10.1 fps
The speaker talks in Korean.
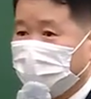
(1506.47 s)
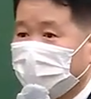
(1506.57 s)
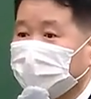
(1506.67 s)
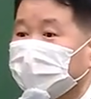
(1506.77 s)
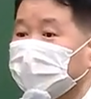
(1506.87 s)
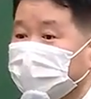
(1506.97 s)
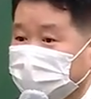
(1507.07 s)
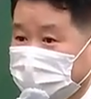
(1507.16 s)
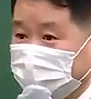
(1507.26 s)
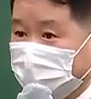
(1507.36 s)
팔아넘길 수
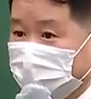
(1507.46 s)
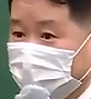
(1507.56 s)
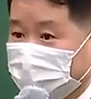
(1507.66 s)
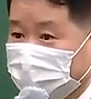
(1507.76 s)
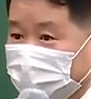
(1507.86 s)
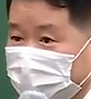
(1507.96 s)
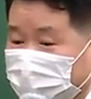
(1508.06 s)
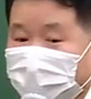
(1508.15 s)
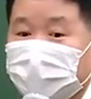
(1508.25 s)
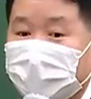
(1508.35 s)
있잖아요.
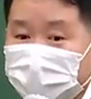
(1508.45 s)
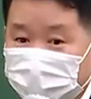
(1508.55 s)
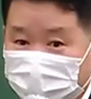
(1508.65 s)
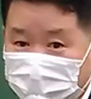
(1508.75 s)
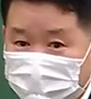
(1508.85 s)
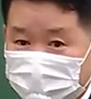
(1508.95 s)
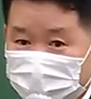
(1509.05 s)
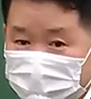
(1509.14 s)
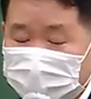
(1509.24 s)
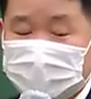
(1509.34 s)
매매를
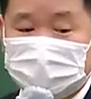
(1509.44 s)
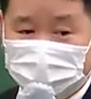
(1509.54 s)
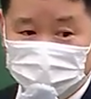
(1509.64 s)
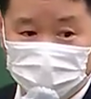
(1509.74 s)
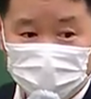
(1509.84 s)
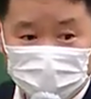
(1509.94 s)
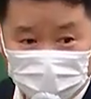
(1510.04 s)
통해서 상속을